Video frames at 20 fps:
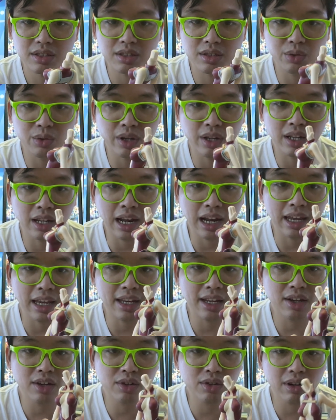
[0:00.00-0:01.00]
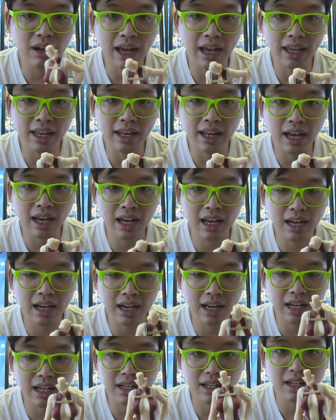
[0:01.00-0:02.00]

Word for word: ส่วนไหนเท่าไหร่นะฮะ